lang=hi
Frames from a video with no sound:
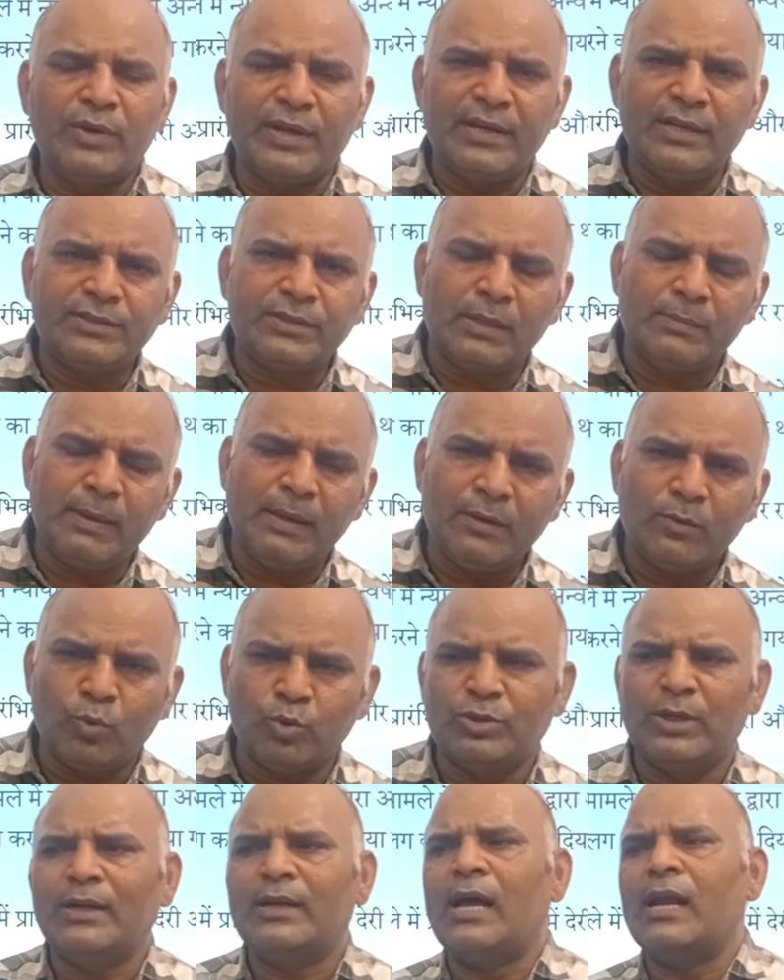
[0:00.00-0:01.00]
के नशे में
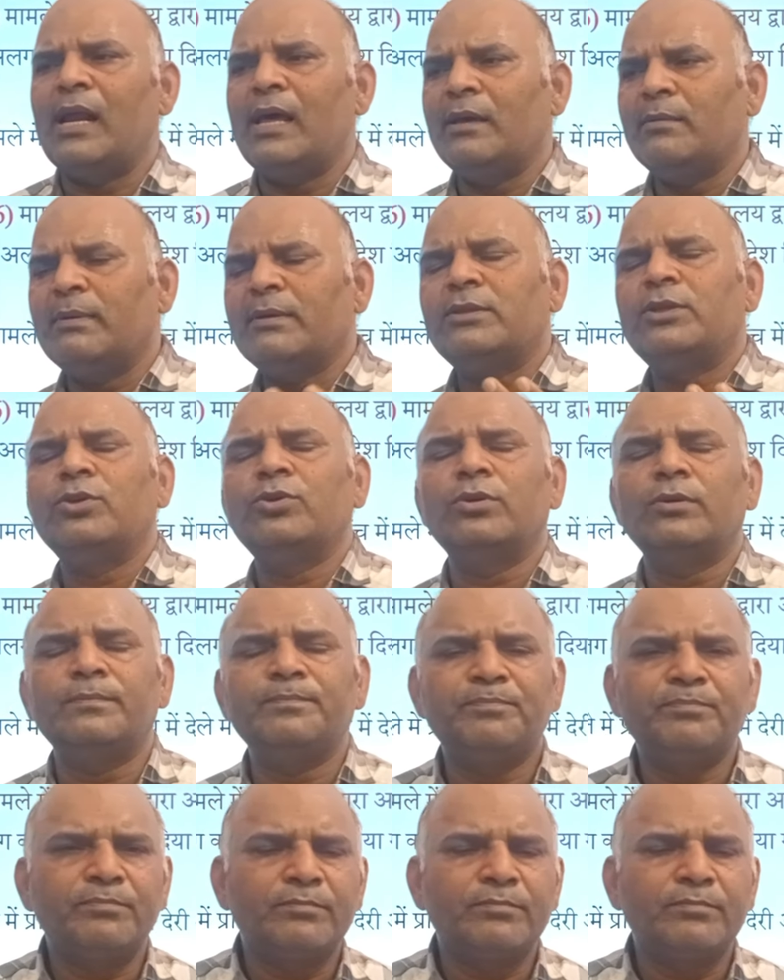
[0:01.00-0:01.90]
कुचल डाला एक व्यक्ति को